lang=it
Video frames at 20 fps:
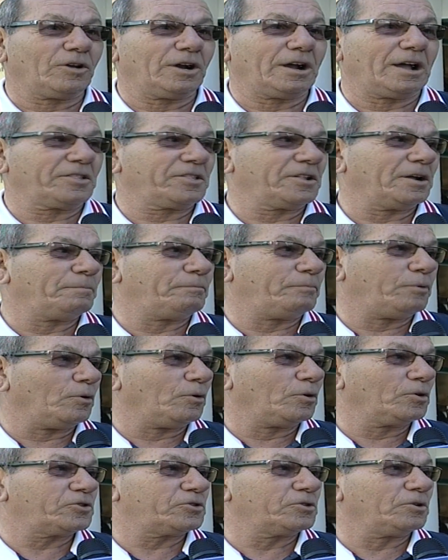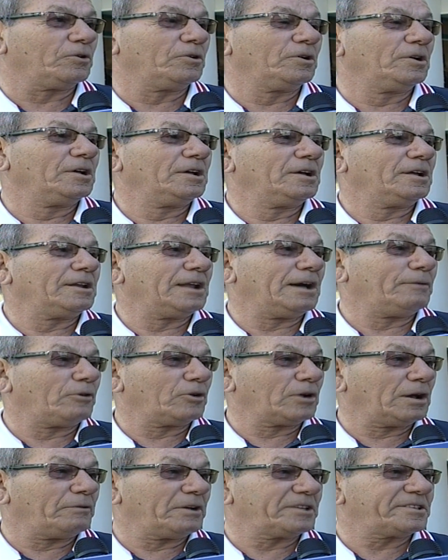ragazzo a posto,
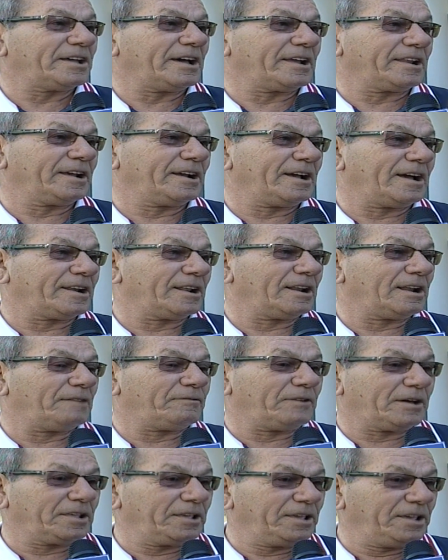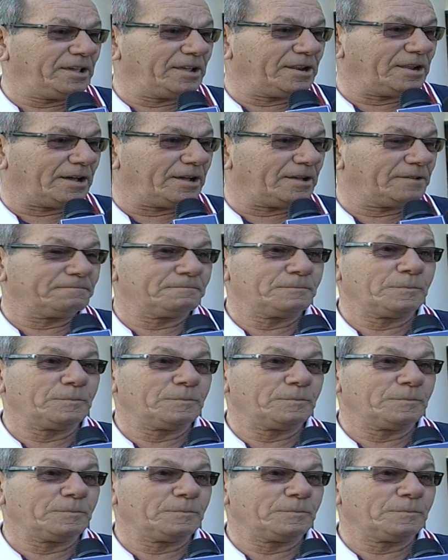lavorava a scaricare la farina,